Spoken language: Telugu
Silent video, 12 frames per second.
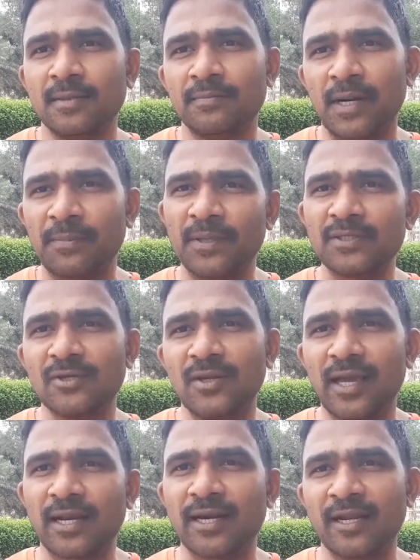ప్రపంచంలో
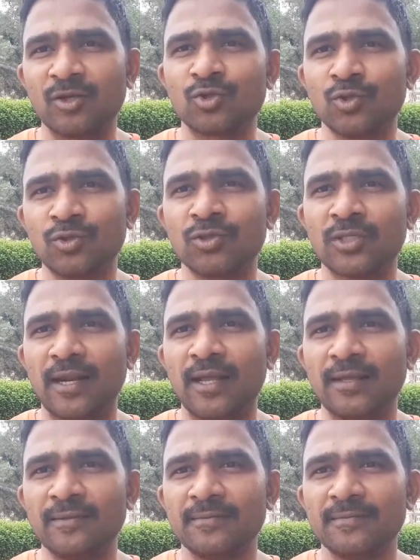ఎక్కడన్నా
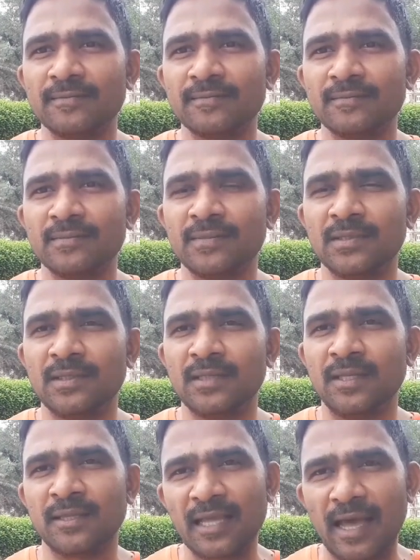చూసుంటారా
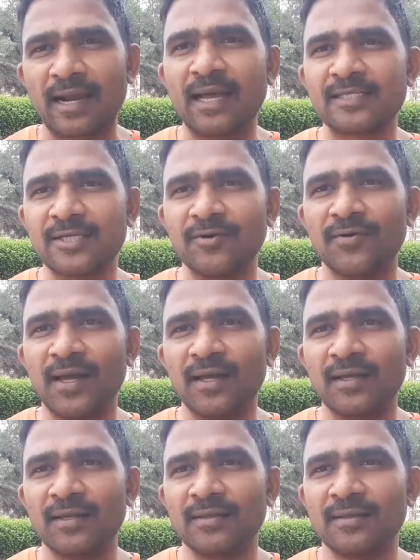ఇంత అరాచకమా
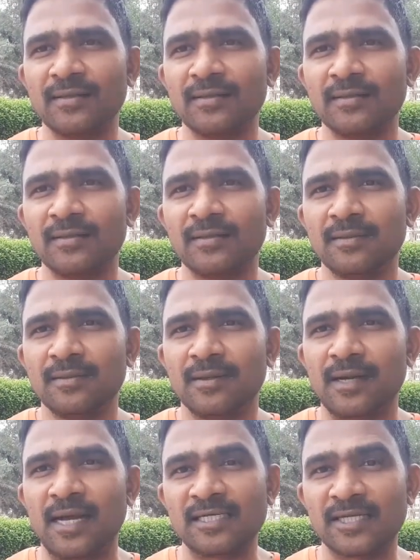
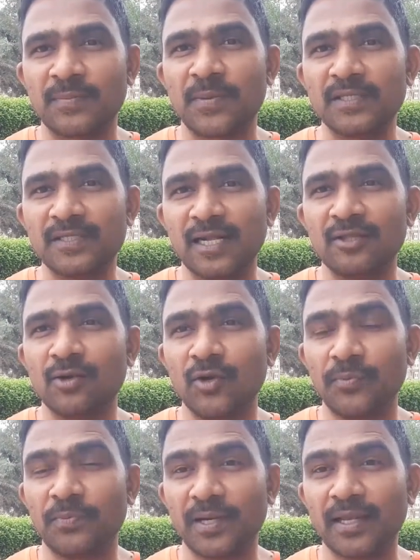రాష్ట్ర ప్రజలందరూ
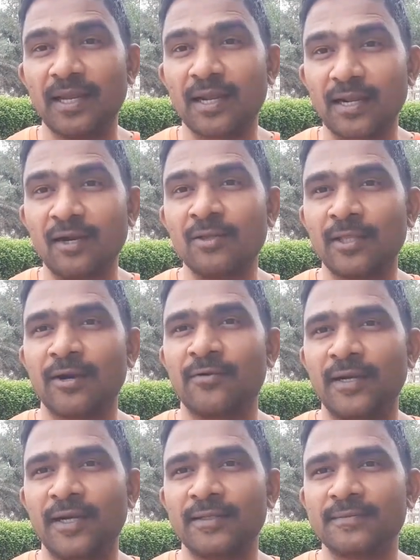ఇప్పటికైనా కళ్ళు
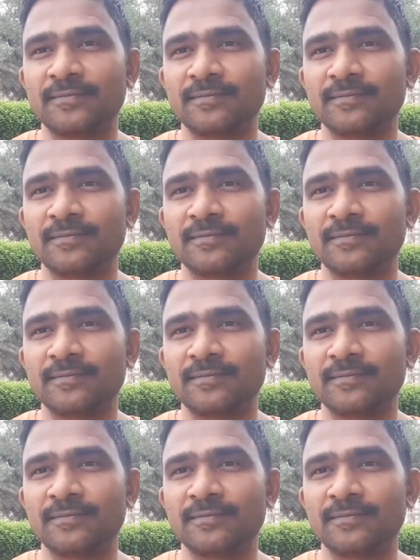తెరవండి